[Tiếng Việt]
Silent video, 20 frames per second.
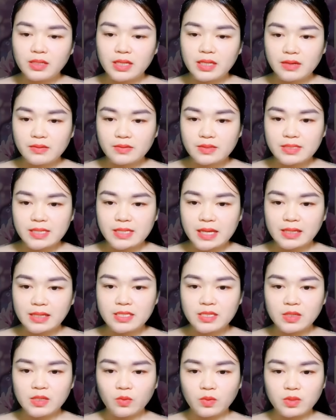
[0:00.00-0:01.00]
Nhưng tôi lại
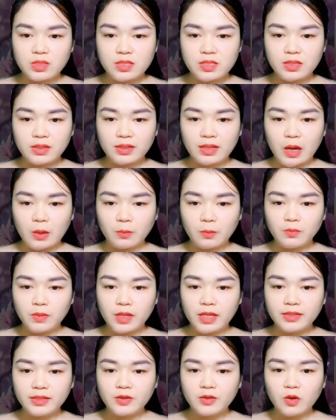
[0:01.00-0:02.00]
không tự chủ được mà
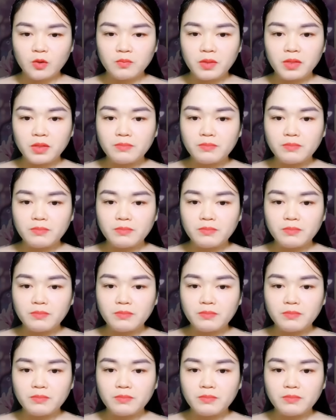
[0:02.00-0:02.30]
thích cậu.